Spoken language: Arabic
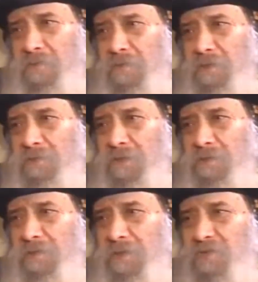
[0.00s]

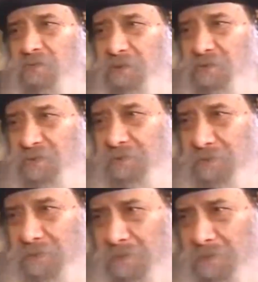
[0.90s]
قطرة تشفي
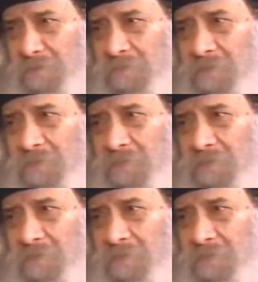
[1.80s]
صداه